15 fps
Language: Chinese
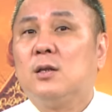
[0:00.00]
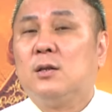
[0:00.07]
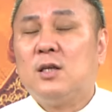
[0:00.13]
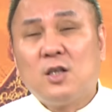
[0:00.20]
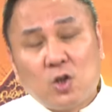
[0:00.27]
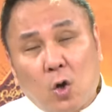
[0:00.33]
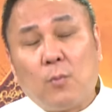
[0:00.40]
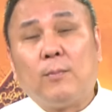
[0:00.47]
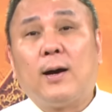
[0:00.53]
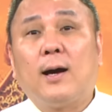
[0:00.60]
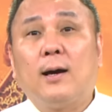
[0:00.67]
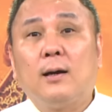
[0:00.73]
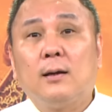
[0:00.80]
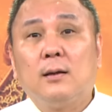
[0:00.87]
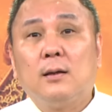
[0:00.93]
你懂
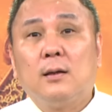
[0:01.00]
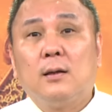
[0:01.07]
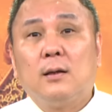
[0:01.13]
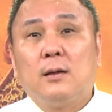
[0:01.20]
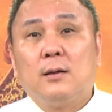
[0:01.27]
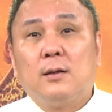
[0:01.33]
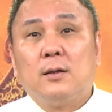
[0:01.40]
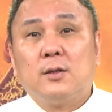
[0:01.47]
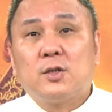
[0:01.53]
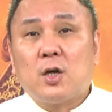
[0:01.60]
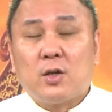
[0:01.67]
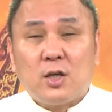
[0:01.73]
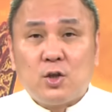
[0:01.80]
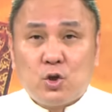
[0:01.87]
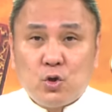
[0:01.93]
吗？
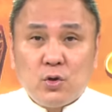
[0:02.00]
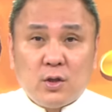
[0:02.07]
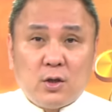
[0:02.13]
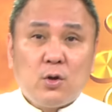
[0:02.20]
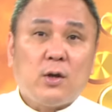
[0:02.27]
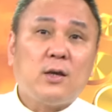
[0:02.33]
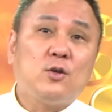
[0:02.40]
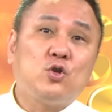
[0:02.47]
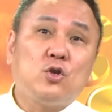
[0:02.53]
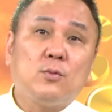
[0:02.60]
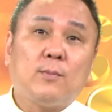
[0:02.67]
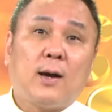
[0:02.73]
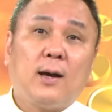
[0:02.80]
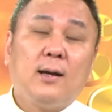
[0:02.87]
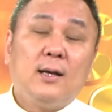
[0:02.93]
叫你去，你愿意
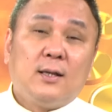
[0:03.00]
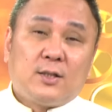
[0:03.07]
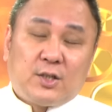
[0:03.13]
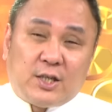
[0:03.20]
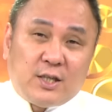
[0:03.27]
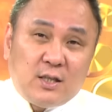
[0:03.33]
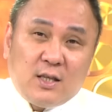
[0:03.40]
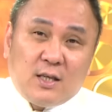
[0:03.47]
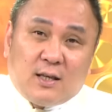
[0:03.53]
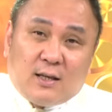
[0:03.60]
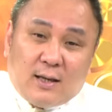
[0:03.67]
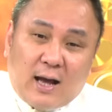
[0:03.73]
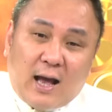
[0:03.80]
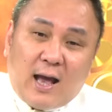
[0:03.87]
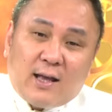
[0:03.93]
去吗？请你
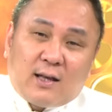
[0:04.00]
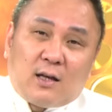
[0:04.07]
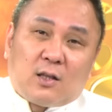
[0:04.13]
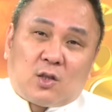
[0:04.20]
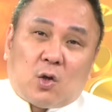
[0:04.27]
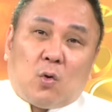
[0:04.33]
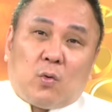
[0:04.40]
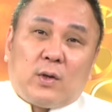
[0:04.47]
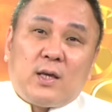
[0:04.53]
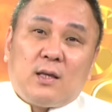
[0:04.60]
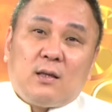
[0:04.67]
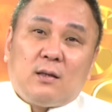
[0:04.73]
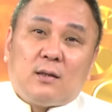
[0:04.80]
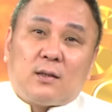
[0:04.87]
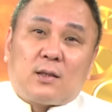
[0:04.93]
按个抖
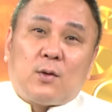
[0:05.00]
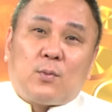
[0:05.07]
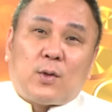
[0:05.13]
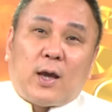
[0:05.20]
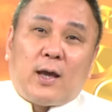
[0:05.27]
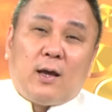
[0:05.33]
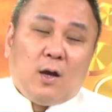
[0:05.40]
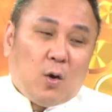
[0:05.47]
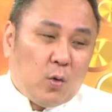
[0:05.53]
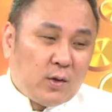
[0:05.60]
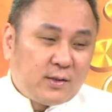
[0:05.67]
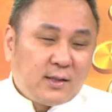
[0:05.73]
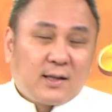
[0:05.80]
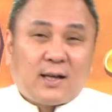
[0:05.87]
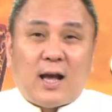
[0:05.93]
音，对不对？或者
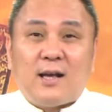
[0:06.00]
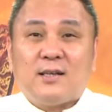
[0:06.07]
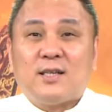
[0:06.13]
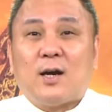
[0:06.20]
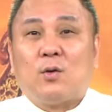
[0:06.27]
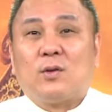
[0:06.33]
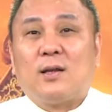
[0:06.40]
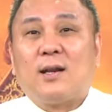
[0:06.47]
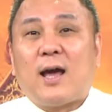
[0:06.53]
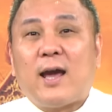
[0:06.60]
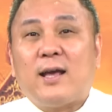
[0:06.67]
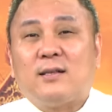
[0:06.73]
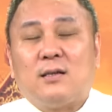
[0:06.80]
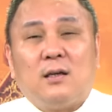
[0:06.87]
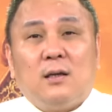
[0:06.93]
是看一下我的
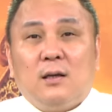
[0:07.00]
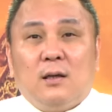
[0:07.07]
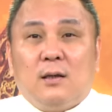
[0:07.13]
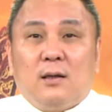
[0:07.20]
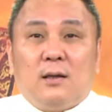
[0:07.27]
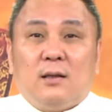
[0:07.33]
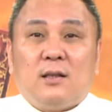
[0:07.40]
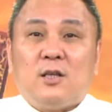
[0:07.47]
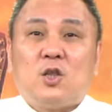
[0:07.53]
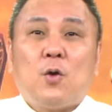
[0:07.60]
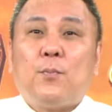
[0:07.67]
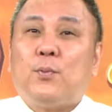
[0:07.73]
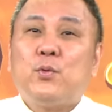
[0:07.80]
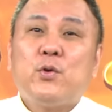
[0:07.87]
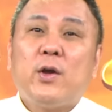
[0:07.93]
light。你都
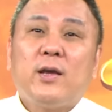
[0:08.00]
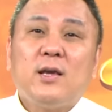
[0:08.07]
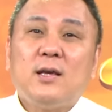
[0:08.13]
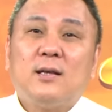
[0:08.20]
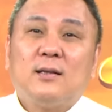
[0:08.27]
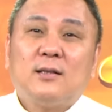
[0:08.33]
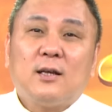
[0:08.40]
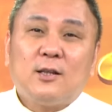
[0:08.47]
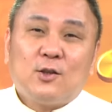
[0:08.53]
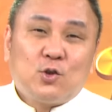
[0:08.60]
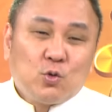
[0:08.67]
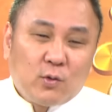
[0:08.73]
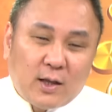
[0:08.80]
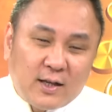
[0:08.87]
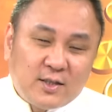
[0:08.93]
不愿意，但你
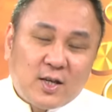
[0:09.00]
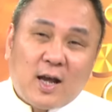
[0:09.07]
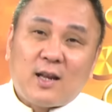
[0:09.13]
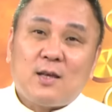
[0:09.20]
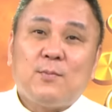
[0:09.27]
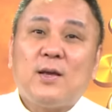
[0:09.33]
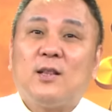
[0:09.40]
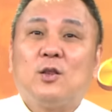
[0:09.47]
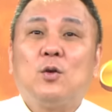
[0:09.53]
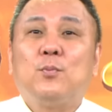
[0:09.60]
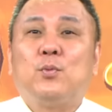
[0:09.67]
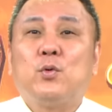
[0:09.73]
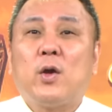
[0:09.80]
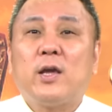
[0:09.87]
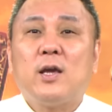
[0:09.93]
坐在家里面你都
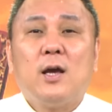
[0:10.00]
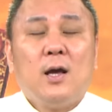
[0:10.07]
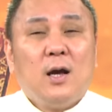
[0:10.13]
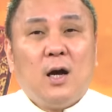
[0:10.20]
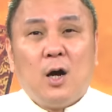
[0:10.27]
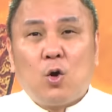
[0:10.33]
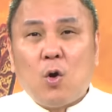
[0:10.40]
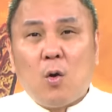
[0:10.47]
不愿意，何